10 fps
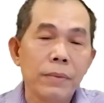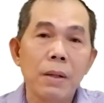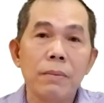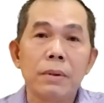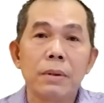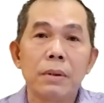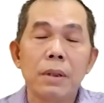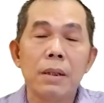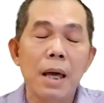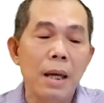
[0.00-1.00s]
trong
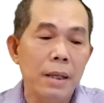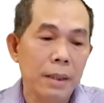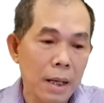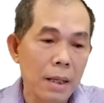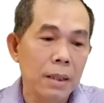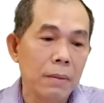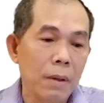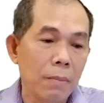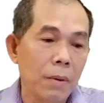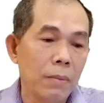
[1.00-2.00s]
thời đại hiện nay
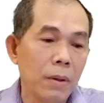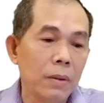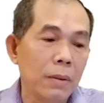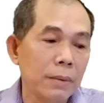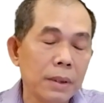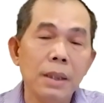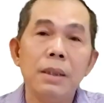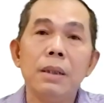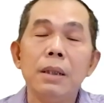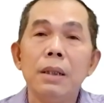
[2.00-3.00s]
đúng không bùng nổ thông
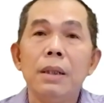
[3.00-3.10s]
tin